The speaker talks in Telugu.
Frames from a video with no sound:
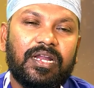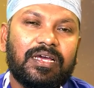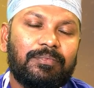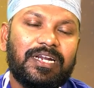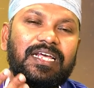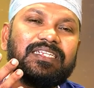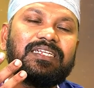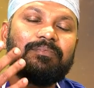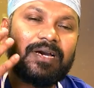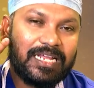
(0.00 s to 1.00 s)
కనుక మీ
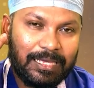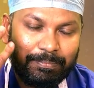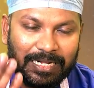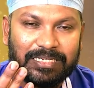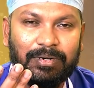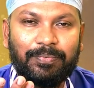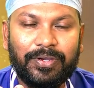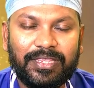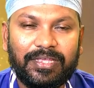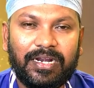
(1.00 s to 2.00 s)
డెన్సిటీ మరీ
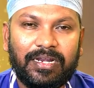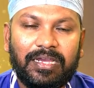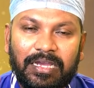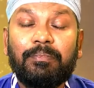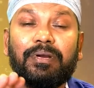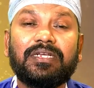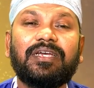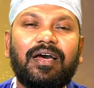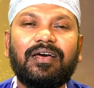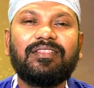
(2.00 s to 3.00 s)
పలసబడిపోయింది అంటే
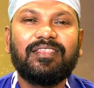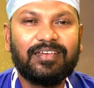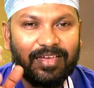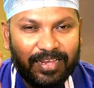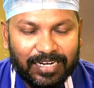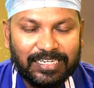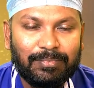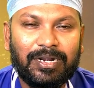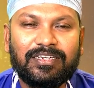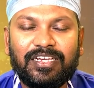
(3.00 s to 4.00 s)
ప్రశాంతంగా హెయిర్
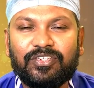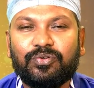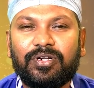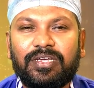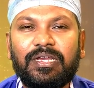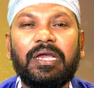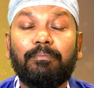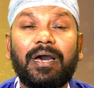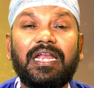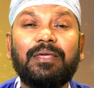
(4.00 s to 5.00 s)
ట్రాన్ప్లాంట్ చేయించుకోండి
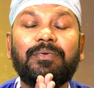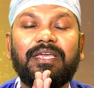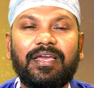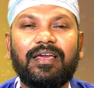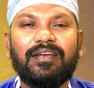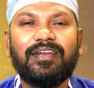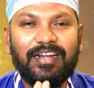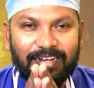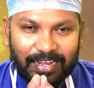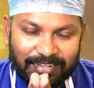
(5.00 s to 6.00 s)
మళ్ళీ మీ హెయిర్ని
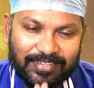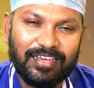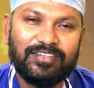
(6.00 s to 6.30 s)
డెన్స్గా